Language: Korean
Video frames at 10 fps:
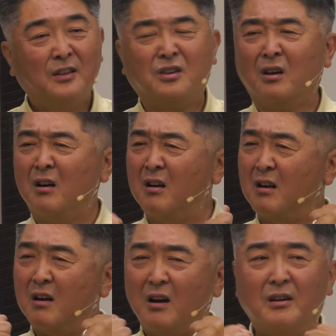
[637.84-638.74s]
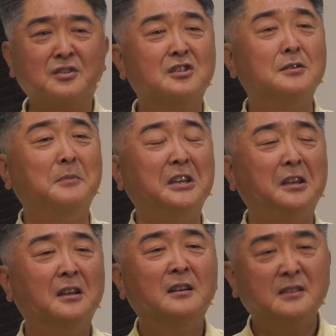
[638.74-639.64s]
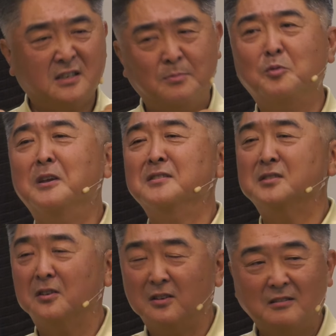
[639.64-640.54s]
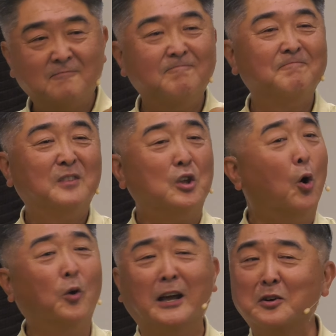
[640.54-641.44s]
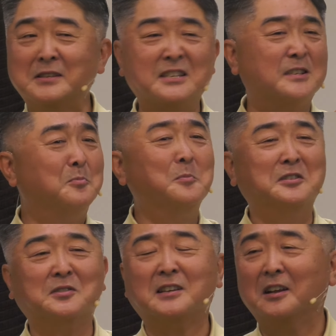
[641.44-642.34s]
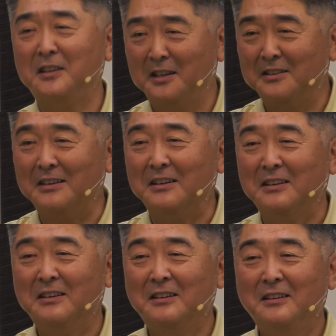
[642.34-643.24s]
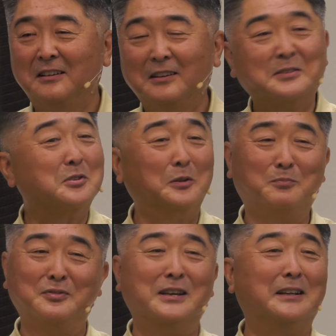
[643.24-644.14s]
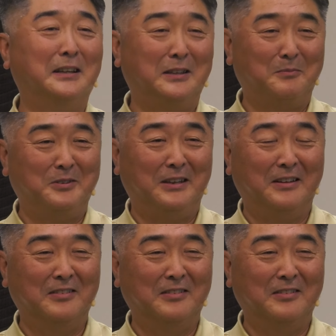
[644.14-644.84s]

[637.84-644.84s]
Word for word: 열심히 심으면서 영원한 것에 심으면서 살아야 되겠다. 그래서 저는 부자가 된 기분이에요.